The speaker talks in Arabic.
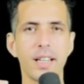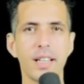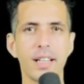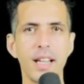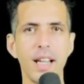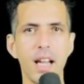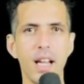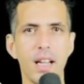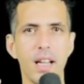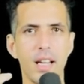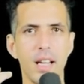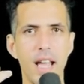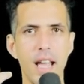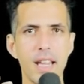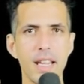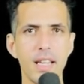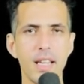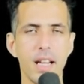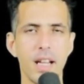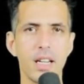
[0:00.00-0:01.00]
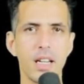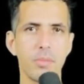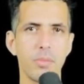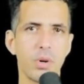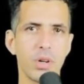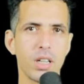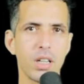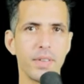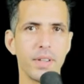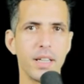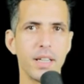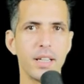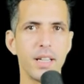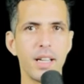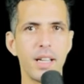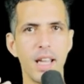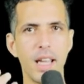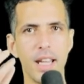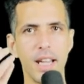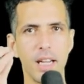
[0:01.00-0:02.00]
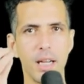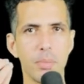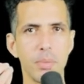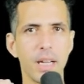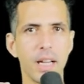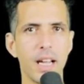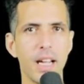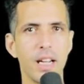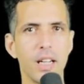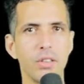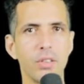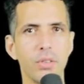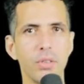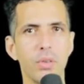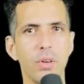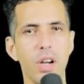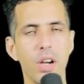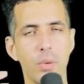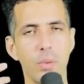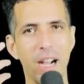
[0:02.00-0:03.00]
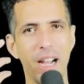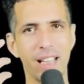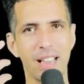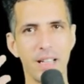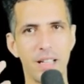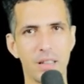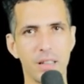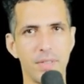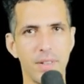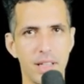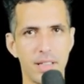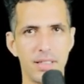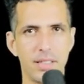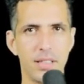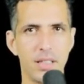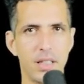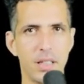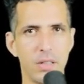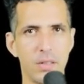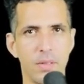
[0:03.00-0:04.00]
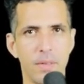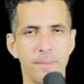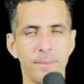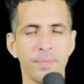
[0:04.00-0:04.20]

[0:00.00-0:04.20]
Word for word: كاع اي اليمون كريناه يبقى عنده واحد لاطراس ديالو